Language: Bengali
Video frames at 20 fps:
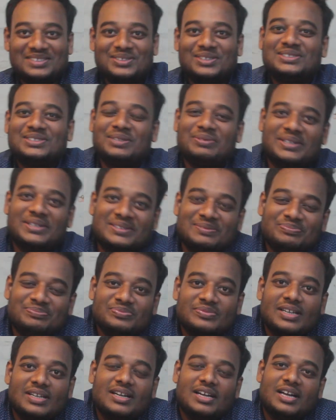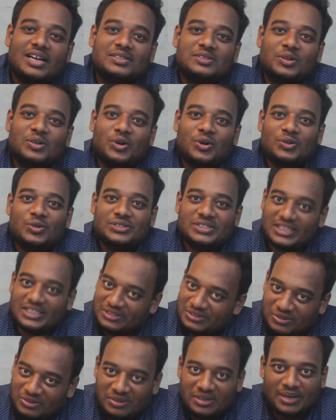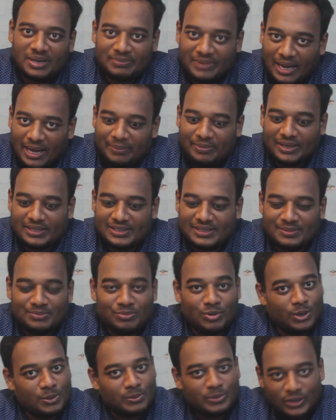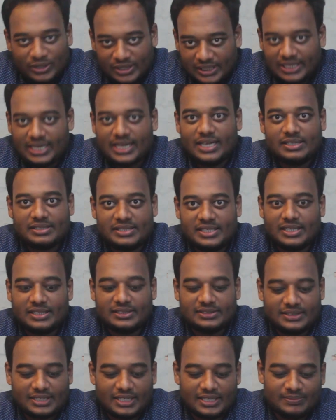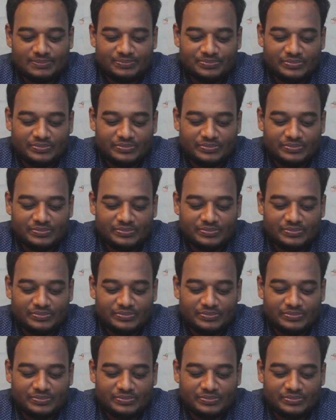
জোকসাবার তো শেষ করলাম খাবার মন ভরেই খেয়েছি আজকে